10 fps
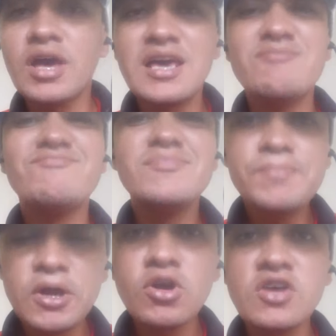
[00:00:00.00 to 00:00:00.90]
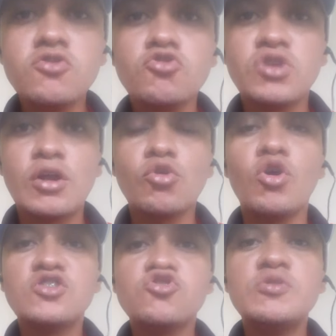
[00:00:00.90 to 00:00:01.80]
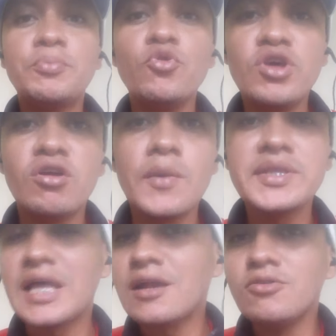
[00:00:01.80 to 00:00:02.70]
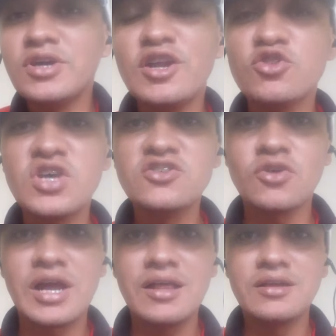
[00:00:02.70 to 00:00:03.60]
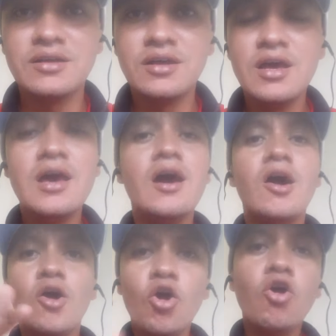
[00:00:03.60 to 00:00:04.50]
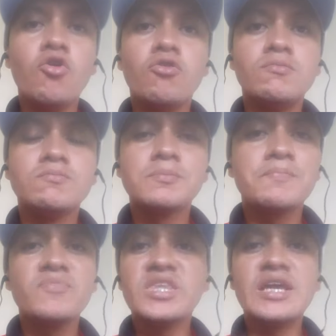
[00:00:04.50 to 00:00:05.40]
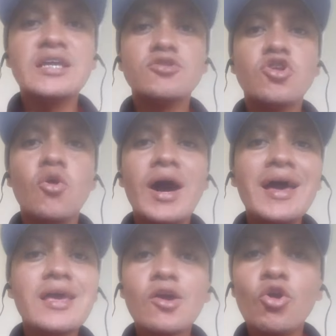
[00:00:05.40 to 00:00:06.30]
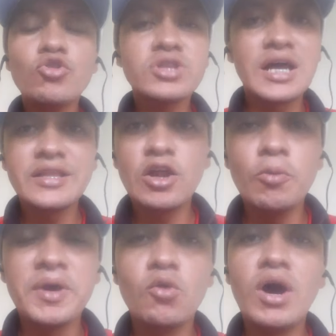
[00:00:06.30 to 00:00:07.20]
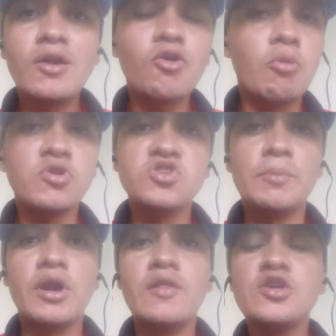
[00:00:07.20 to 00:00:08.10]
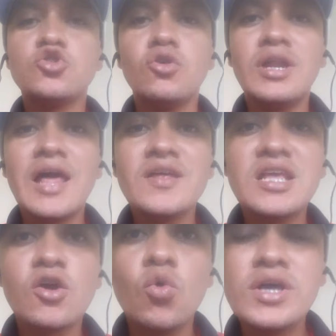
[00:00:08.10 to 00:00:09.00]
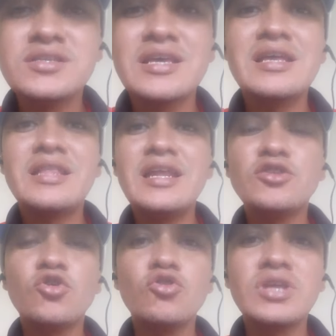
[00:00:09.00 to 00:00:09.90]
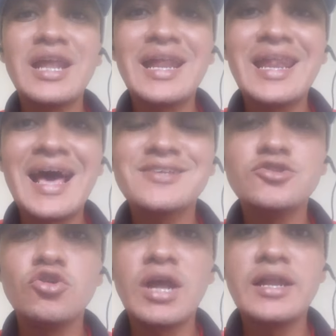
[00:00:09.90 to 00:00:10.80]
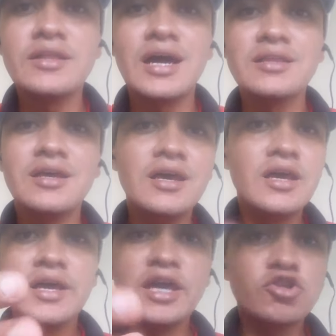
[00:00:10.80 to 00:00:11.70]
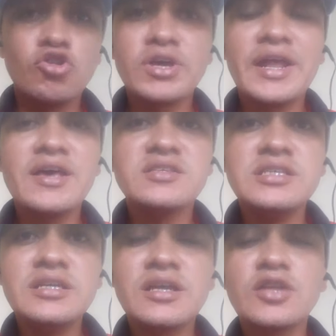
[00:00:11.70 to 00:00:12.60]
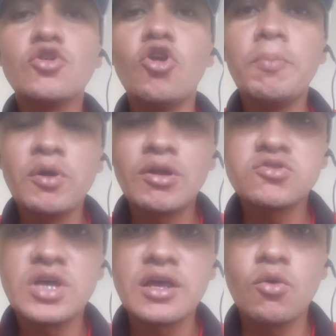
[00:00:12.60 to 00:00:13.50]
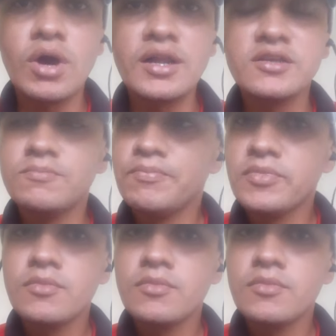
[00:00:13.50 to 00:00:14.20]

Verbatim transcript: ok. Pero ¿qué solucionaron con eso si pudieron evitarlo y no se hizo nada? Ojo, esto no va en contra de los peruanos. Como siempre le he dicho, la delincuencia y el delito no tiene nacionalidad. Esto no quiere decir que todos los peruanos sean iguales.